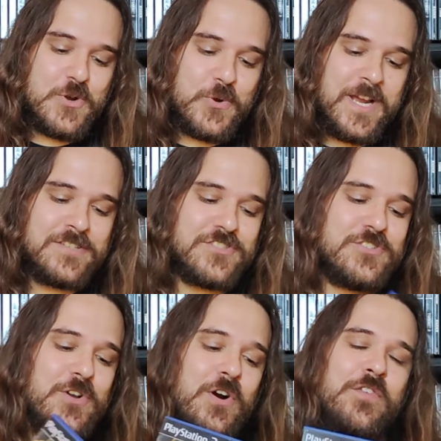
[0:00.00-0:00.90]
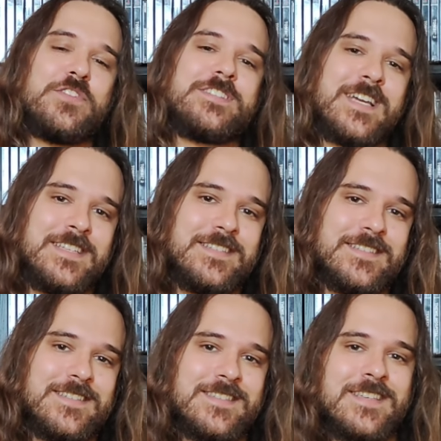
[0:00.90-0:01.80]
Crash of the
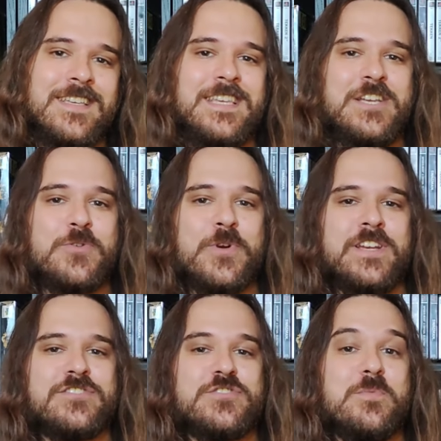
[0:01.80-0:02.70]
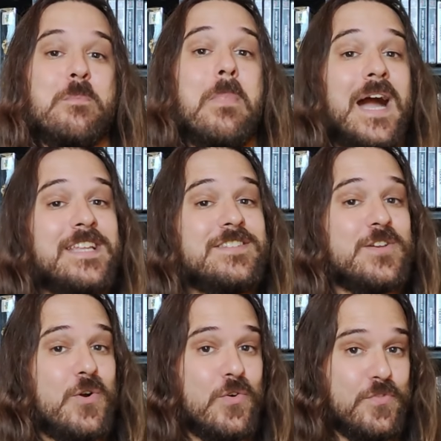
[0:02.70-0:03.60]
Titans e Crash Mind
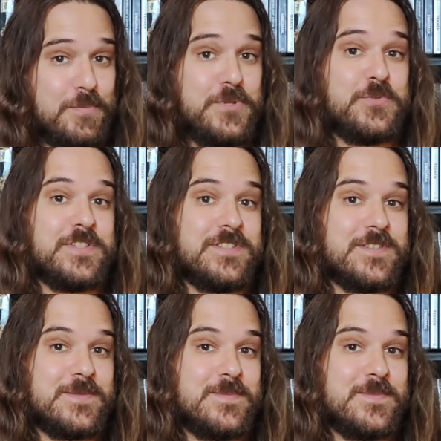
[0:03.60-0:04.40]
over Mutants.